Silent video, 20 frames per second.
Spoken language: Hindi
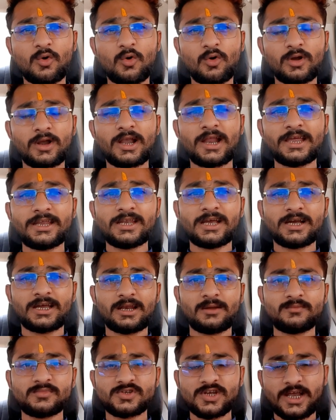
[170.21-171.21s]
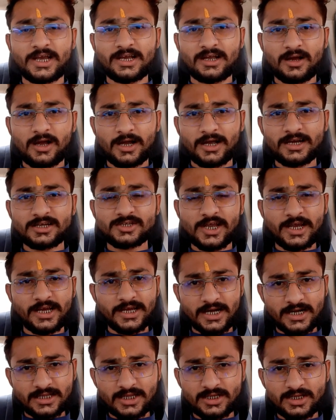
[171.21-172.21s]
ऑनलाइन अगर हम चेक अगर
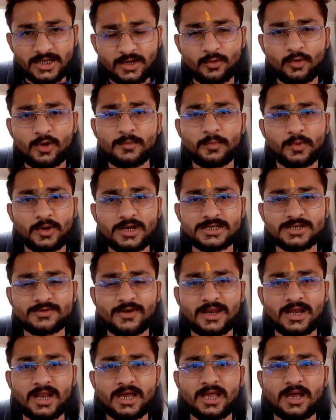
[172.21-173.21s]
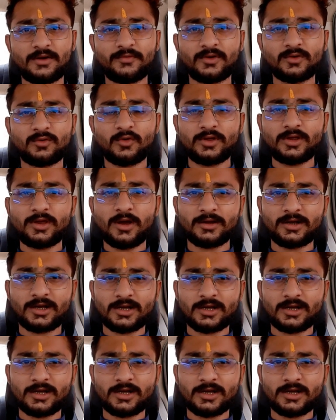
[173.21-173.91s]
चेक करते थे कोई पुलिस वाला या फिर कोई